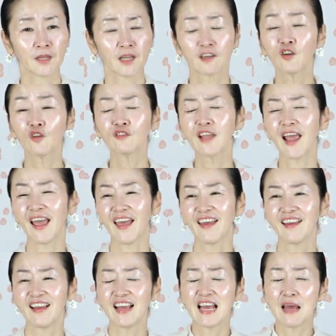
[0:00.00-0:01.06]
그런데
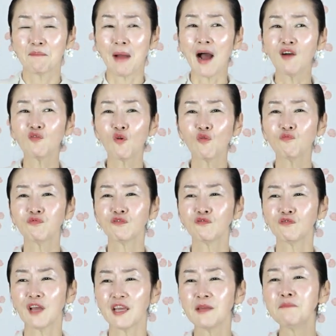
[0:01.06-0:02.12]
마음
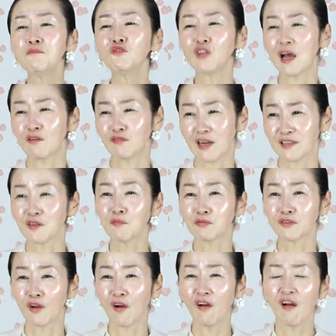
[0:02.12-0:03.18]
공부에 입문하고
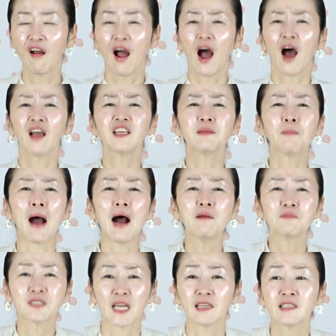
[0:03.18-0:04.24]
나서부터 아, 이
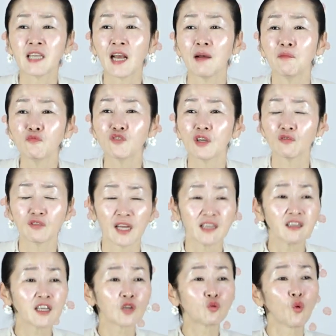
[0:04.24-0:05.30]
마음 자체가 문제구나.
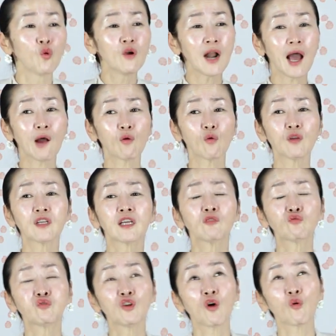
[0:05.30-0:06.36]
이렇게 놀라고 이렇게
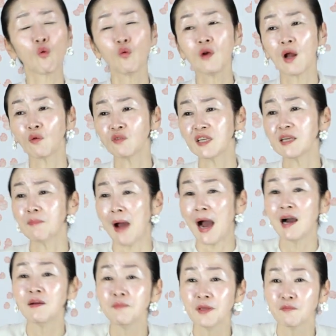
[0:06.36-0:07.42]
두렵고 올라오는 이
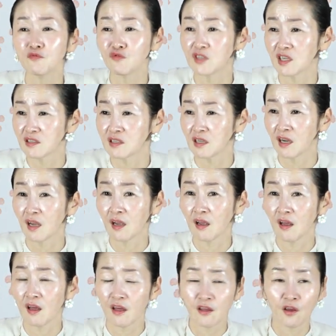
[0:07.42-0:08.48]
마음이 문제지.
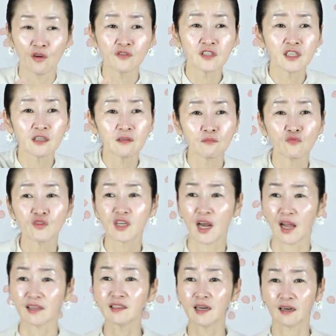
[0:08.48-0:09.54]
현실은 문제가
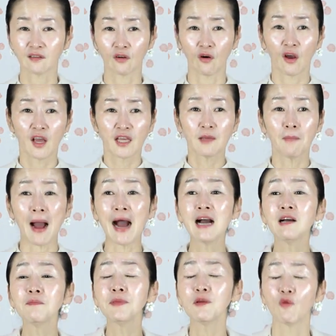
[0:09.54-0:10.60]
아니라는 거. 이
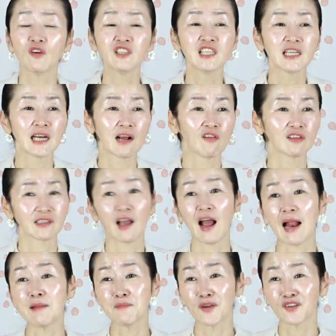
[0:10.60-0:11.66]
마음이 원인이라는 걸 딱
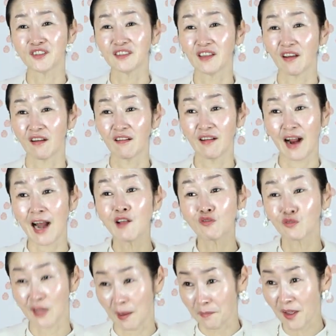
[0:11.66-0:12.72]
알면은요.
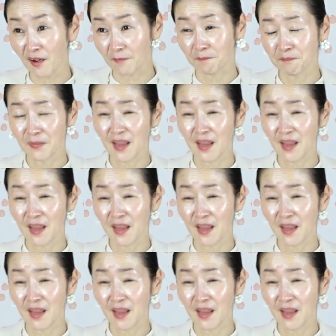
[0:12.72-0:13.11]
알고 나면